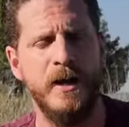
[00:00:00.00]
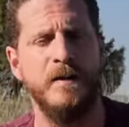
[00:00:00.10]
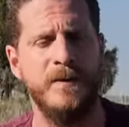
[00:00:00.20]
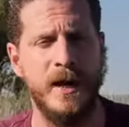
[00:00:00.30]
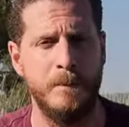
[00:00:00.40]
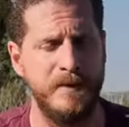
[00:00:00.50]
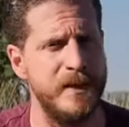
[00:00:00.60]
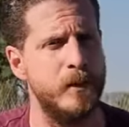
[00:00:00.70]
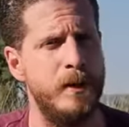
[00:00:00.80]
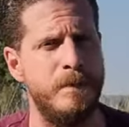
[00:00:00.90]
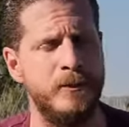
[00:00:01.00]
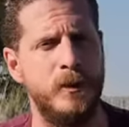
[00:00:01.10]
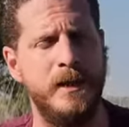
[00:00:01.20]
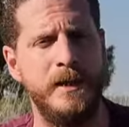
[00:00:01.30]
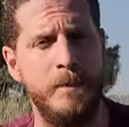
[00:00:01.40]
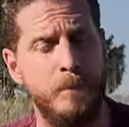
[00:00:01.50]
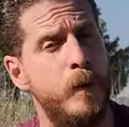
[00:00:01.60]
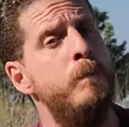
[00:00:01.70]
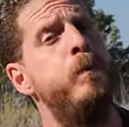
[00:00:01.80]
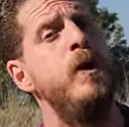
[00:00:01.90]
y finalmente con el paso del
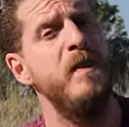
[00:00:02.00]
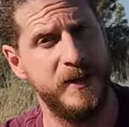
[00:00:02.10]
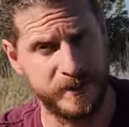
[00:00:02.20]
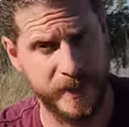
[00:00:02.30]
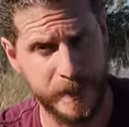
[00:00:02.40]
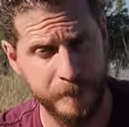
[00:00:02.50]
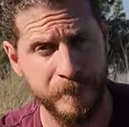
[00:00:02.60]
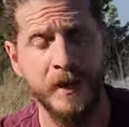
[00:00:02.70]
tiempo puede ser